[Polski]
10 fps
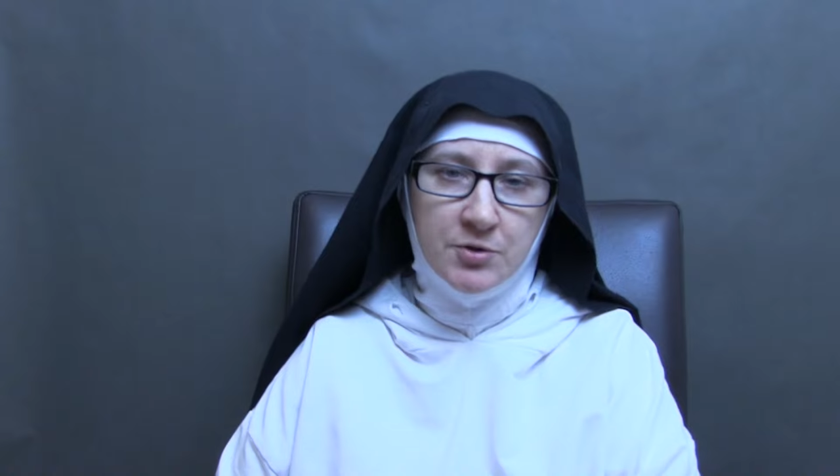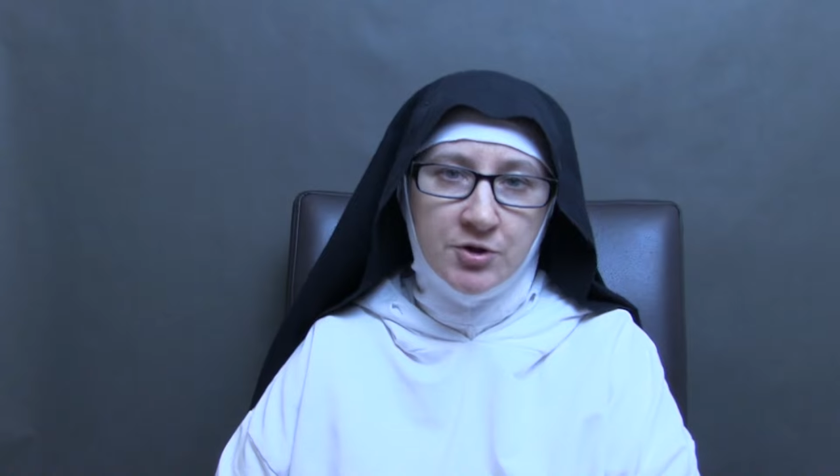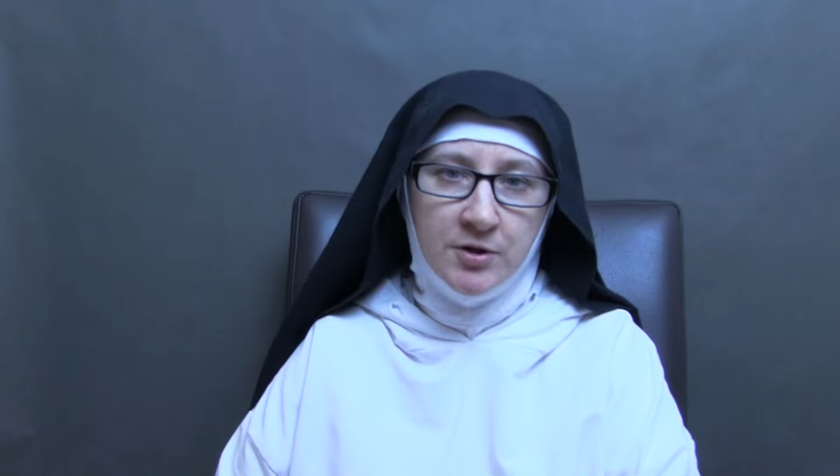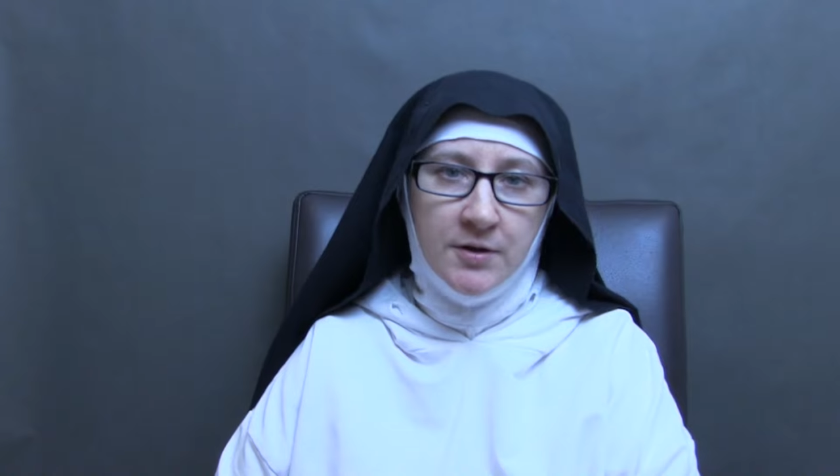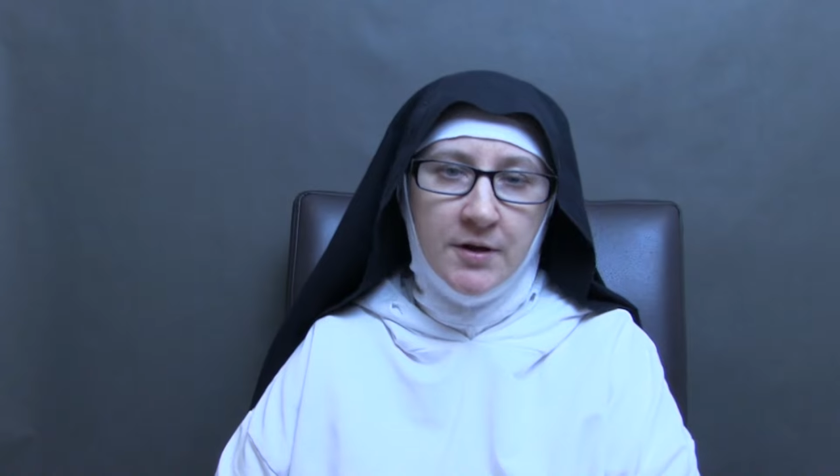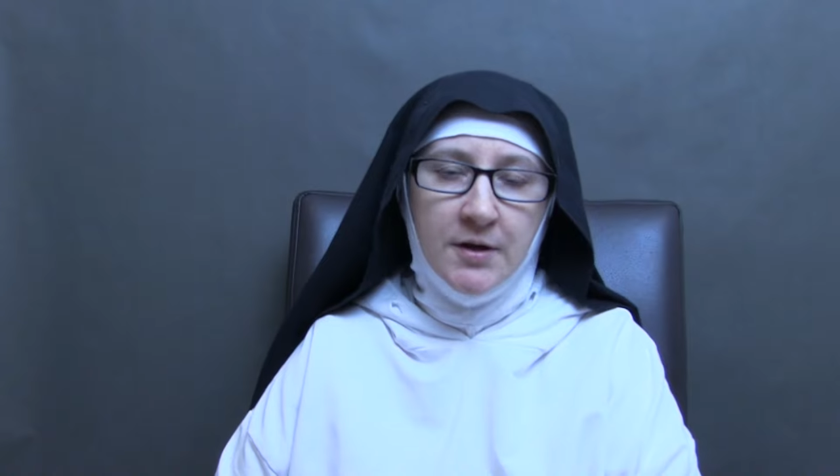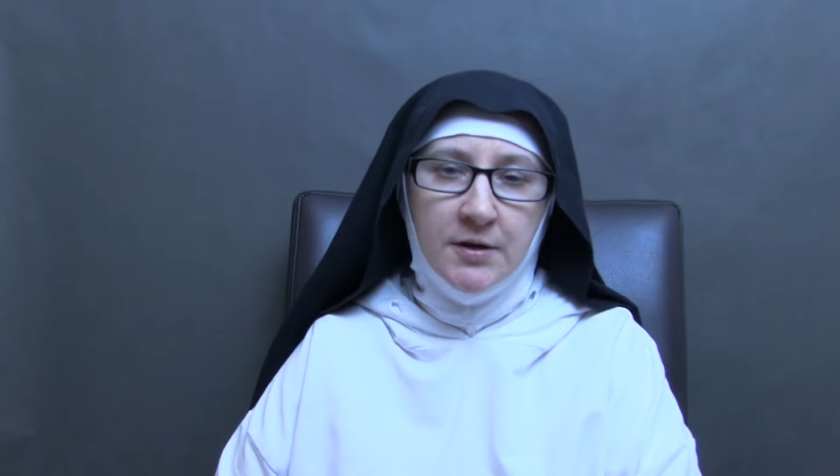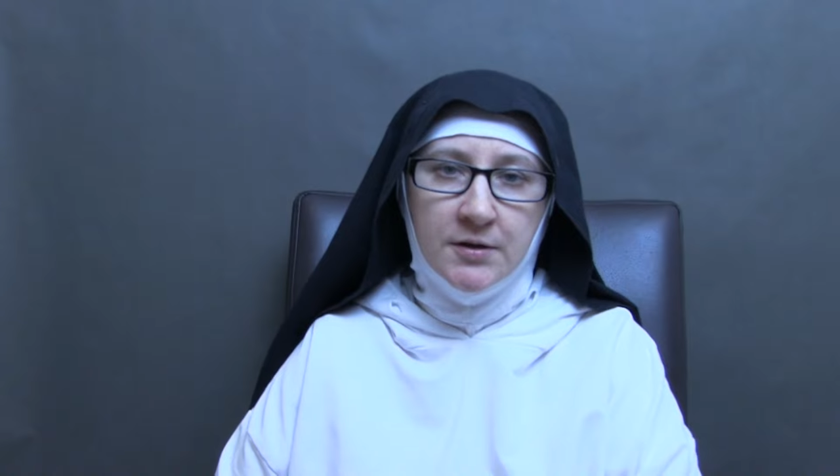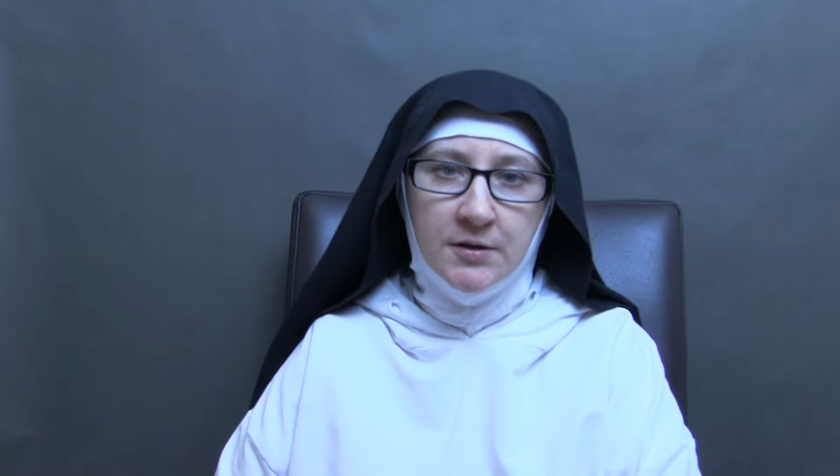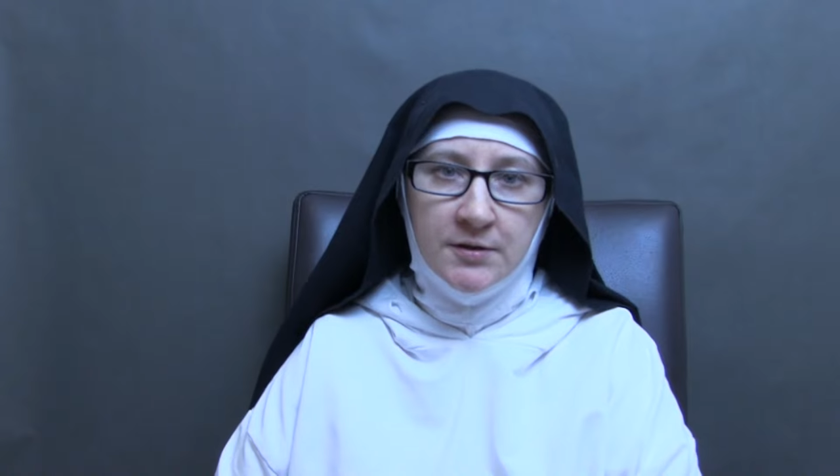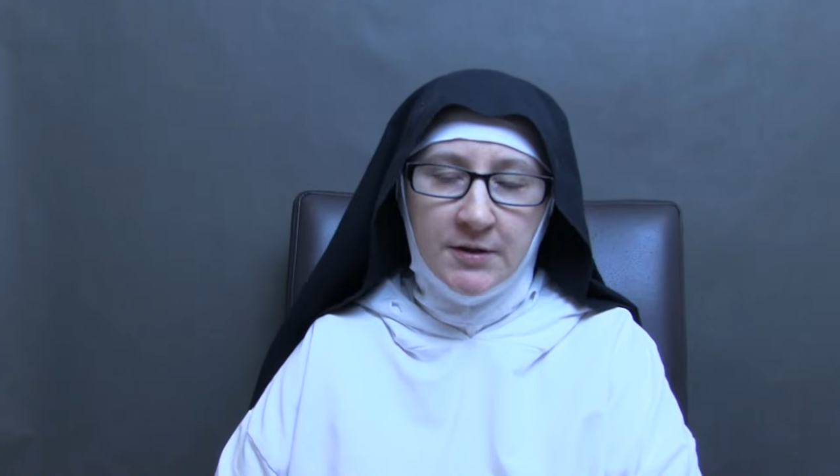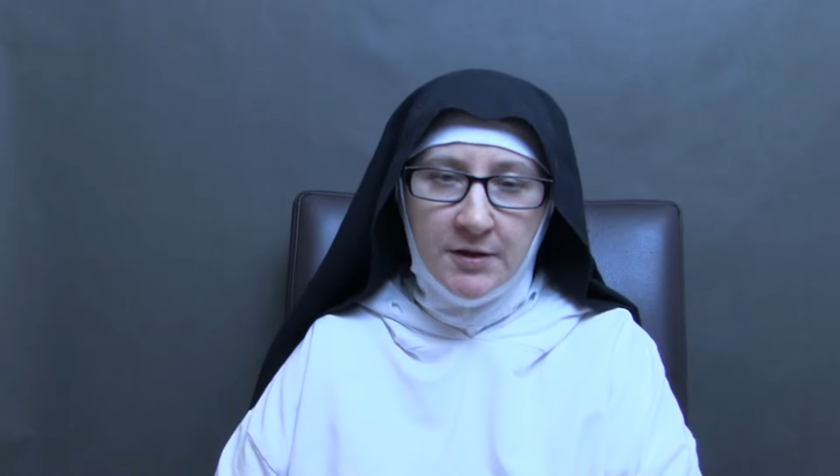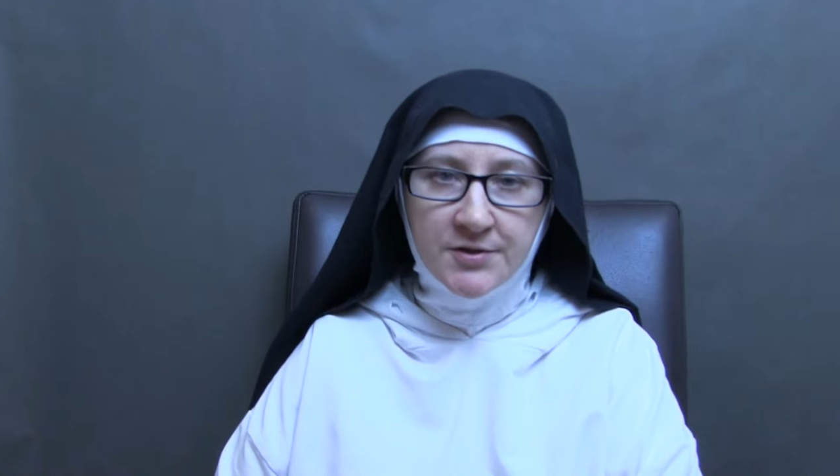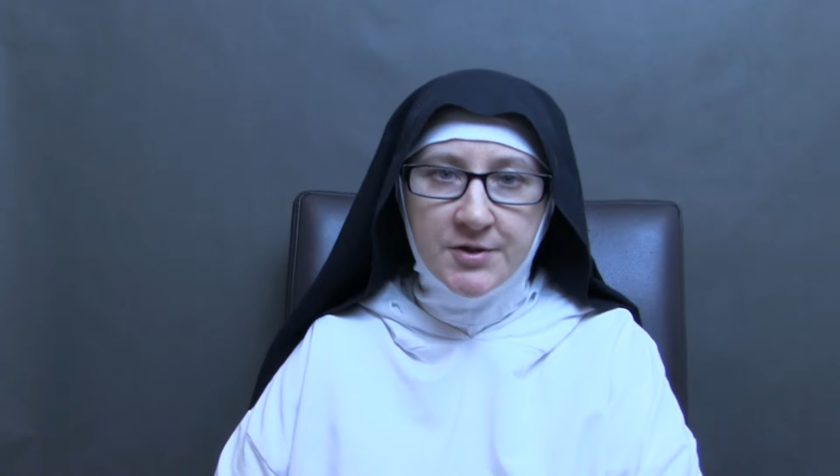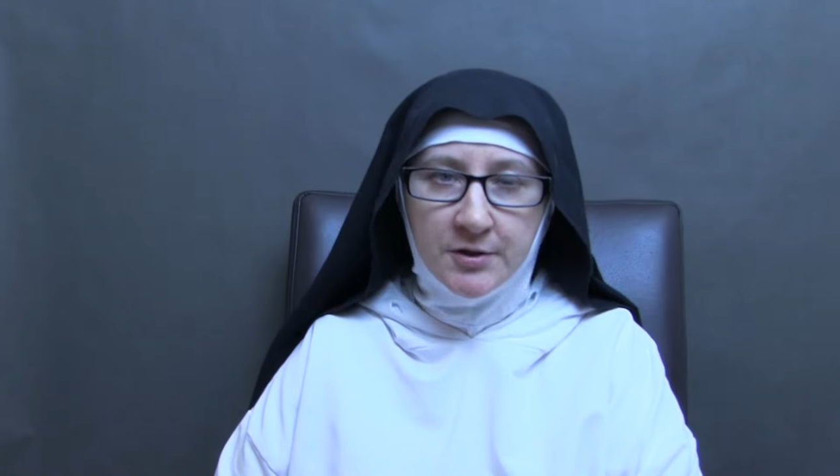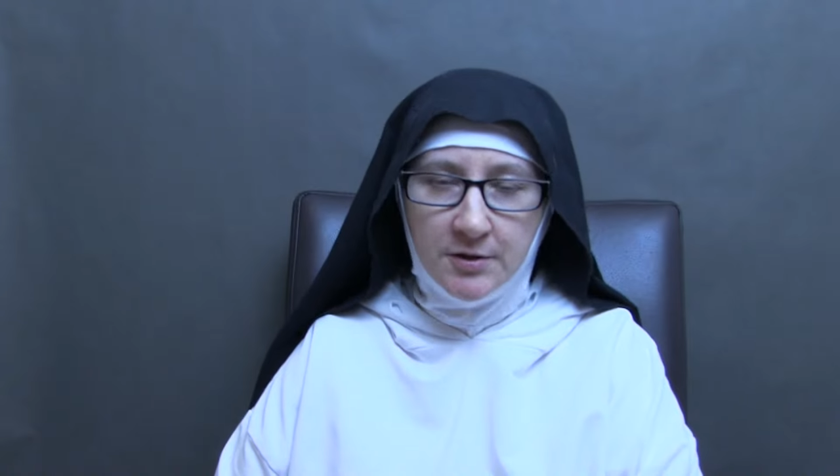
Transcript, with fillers: Michel na lekcjach